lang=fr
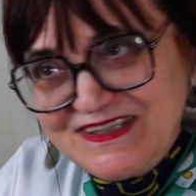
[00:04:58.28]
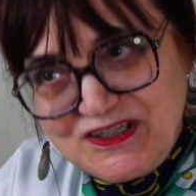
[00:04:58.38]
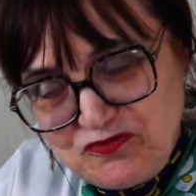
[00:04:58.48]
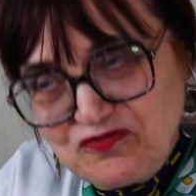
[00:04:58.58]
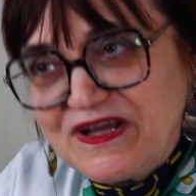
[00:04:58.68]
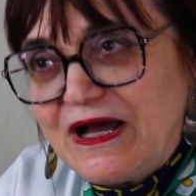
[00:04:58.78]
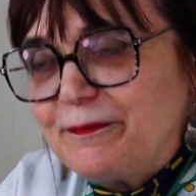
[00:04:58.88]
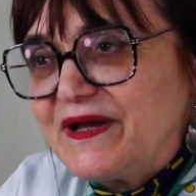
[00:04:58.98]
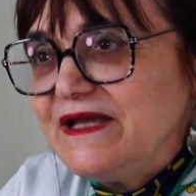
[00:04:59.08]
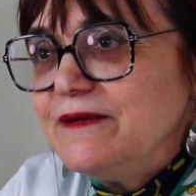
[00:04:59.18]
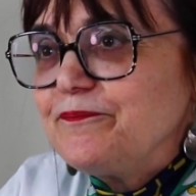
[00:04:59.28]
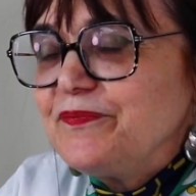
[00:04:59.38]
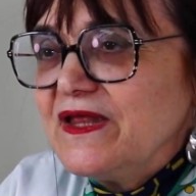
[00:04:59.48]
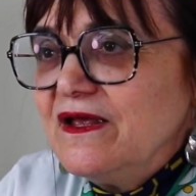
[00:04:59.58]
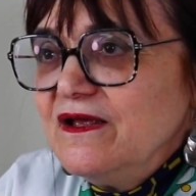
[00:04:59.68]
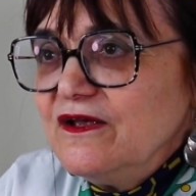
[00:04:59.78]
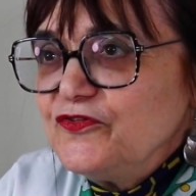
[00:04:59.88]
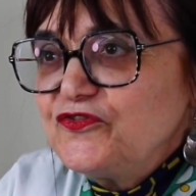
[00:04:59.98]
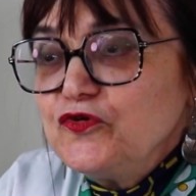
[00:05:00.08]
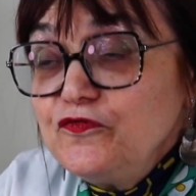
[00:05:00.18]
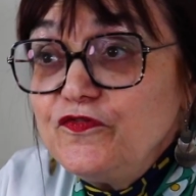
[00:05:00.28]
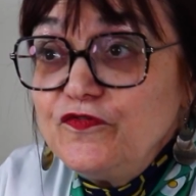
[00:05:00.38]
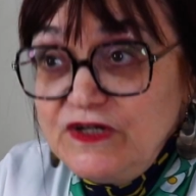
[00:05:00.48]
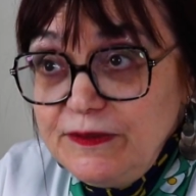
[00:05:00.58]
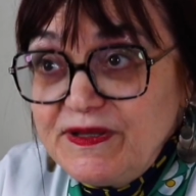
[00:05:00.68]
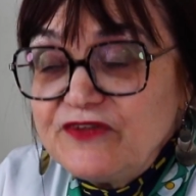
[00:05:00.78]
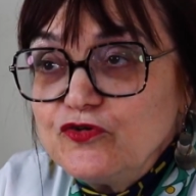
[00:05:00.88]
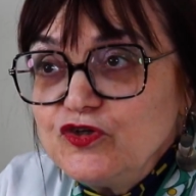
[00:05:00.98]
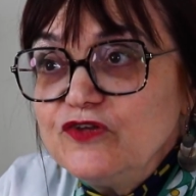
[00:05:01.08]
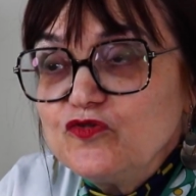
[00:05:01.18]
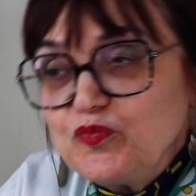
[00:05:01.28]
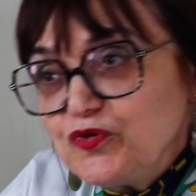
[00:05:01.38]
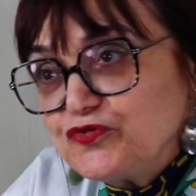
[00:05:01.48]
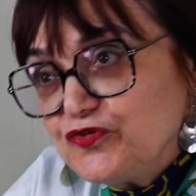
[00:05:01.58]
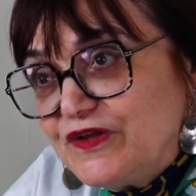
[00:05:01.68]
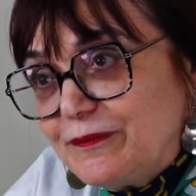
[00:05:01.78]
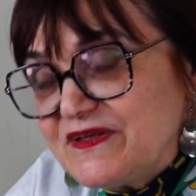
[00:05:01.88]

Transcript: l'ai découvert après, sauf les personnes qui sont porteuses